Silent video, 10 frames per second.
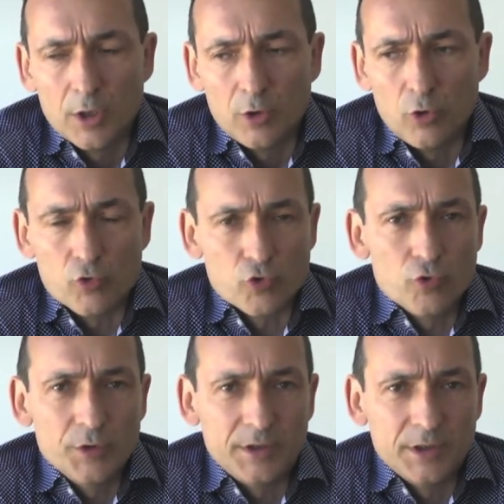
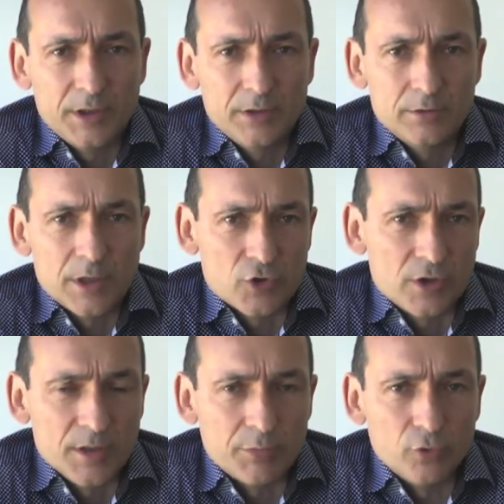l'enjeu était
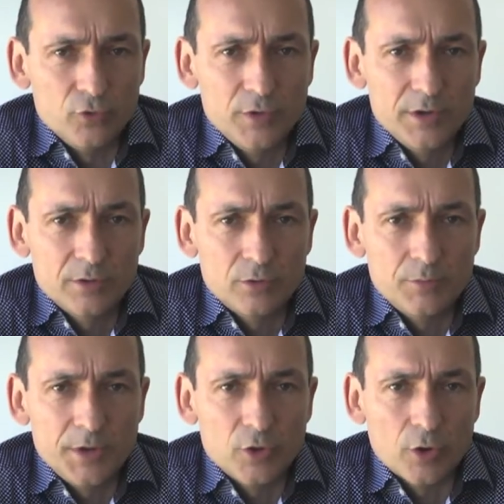d'acheter les produits au
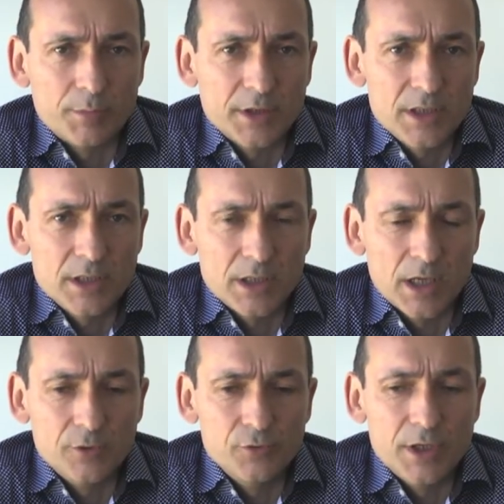meilleur prix
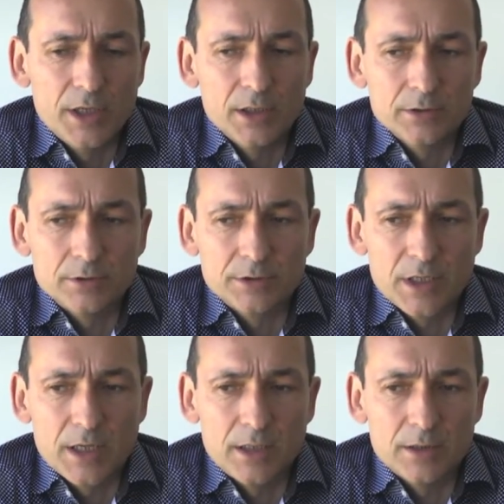à une ère dans
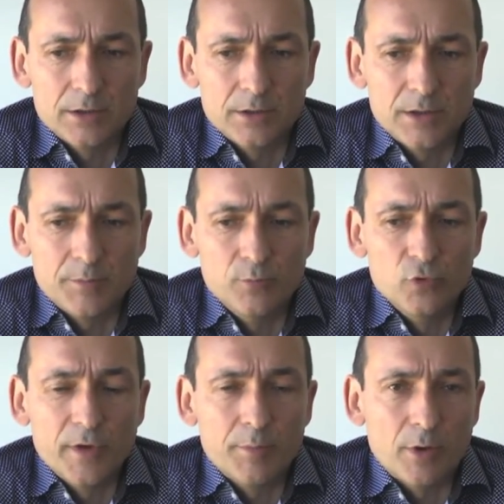laquelle des
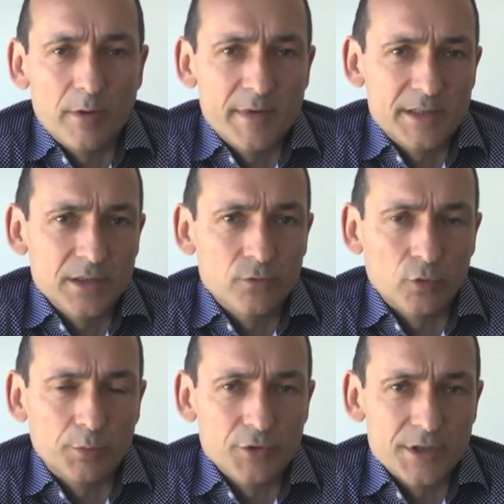nouvelles problématiques vont
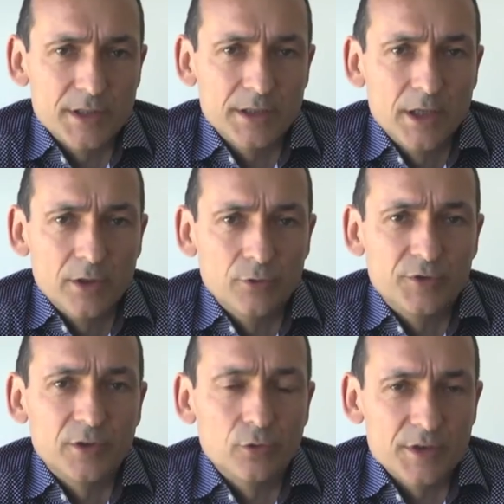se poser de
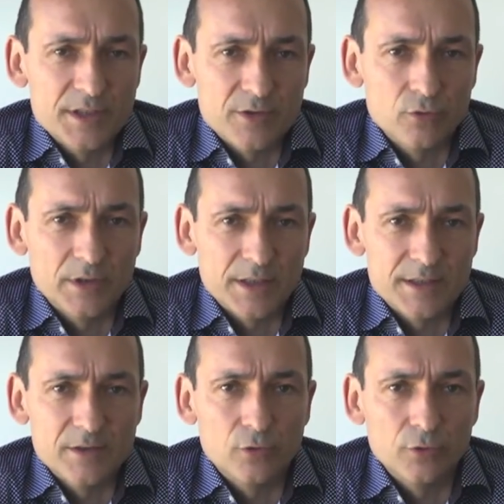sécurisation
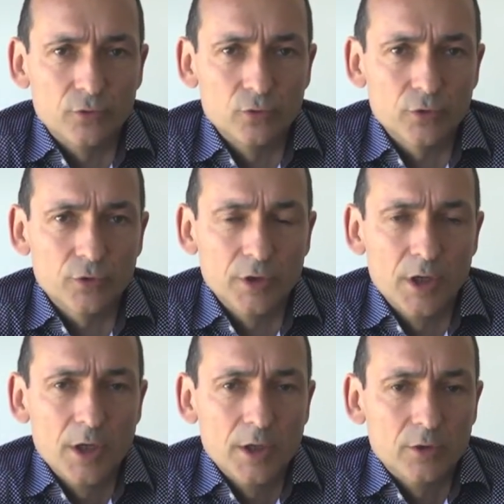d'accès aux ressources,
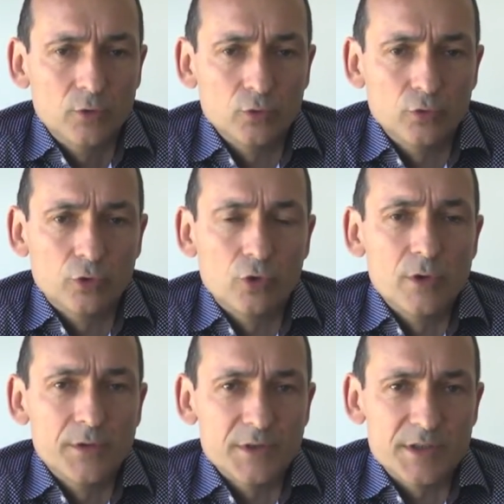donc de
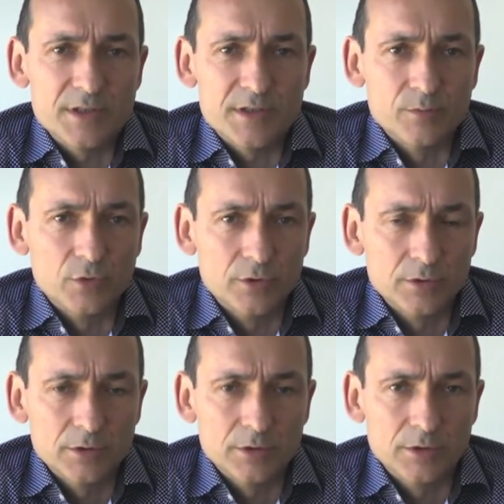
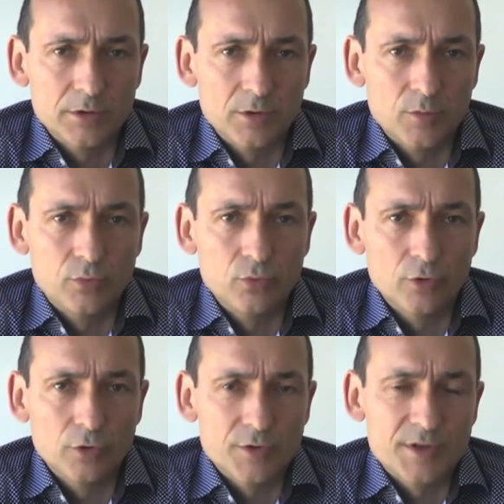co-investissement
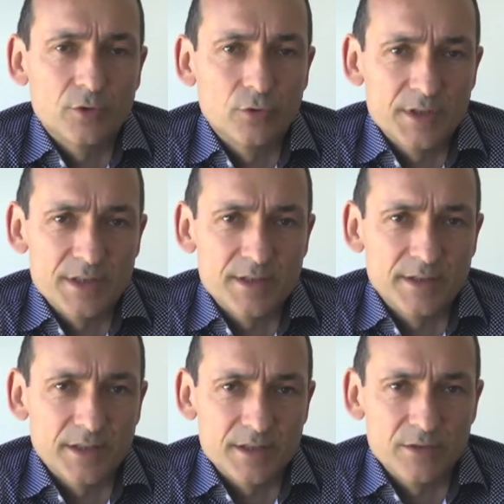pour sécuriser
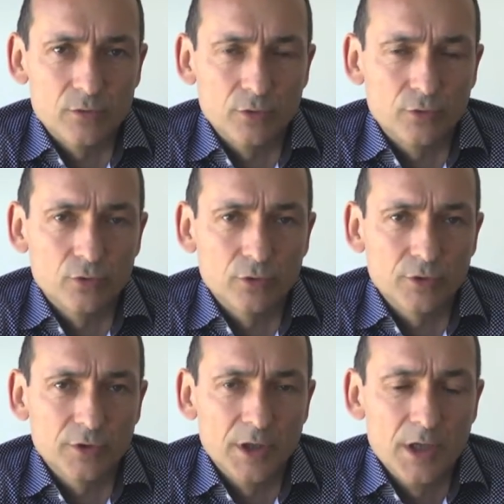cet accès aux ressources.